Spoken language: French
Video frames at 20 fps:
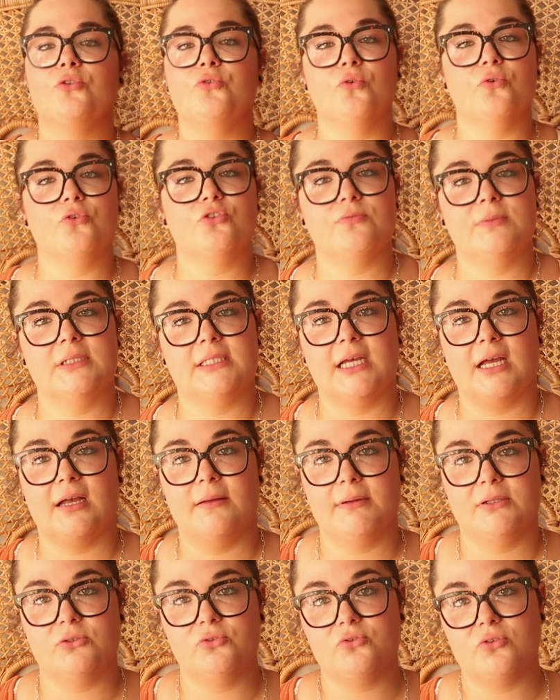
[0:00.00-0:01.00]
Donc je m'étais
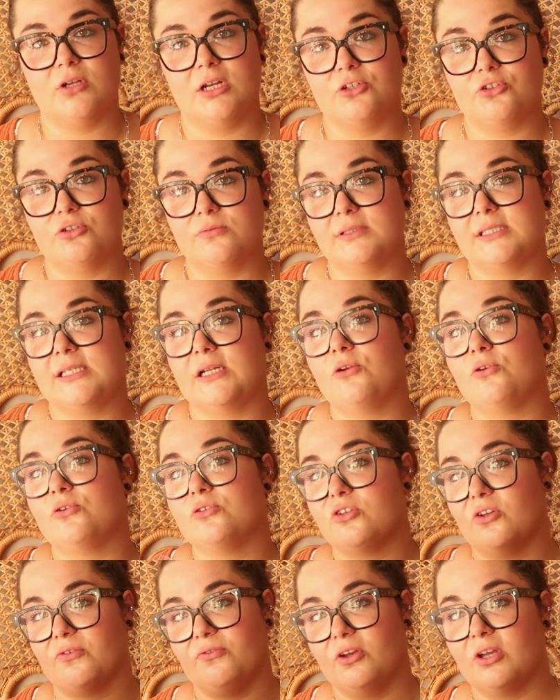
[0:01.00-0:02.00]
rabattue sur la chemisette
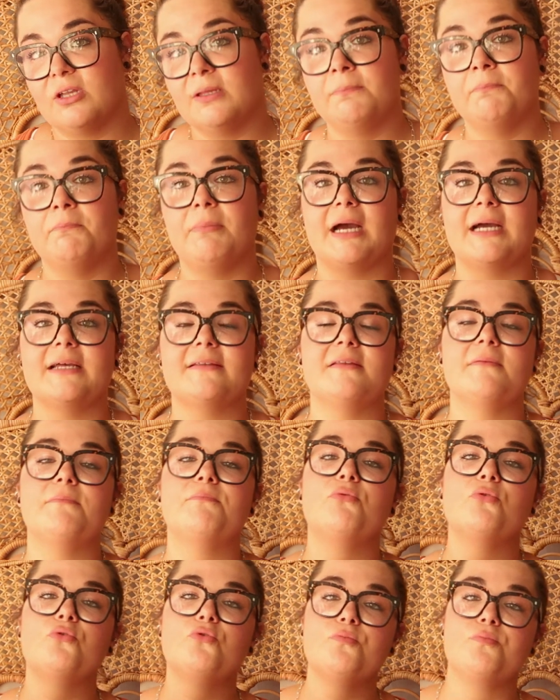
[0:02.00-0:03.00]
Le Surfeur qui me paraissait
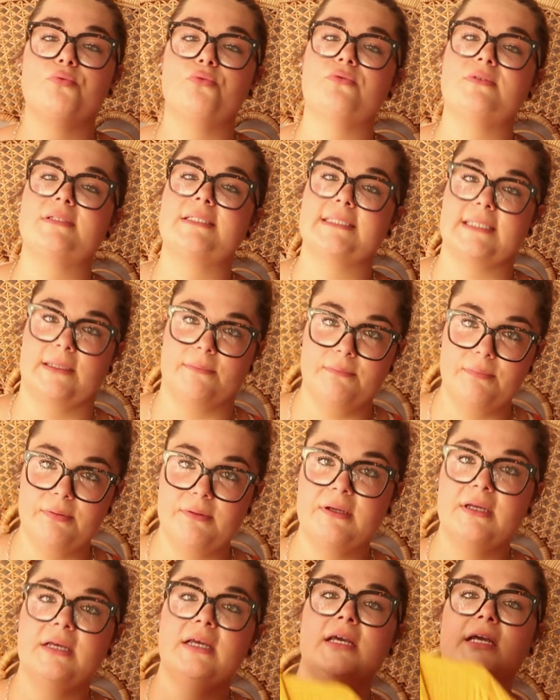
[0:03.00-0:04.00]
beaucoup plus
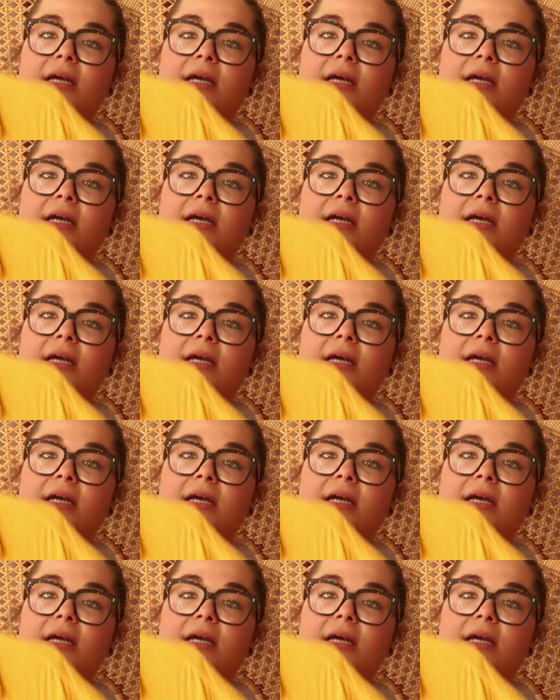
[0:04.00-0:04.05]
simple.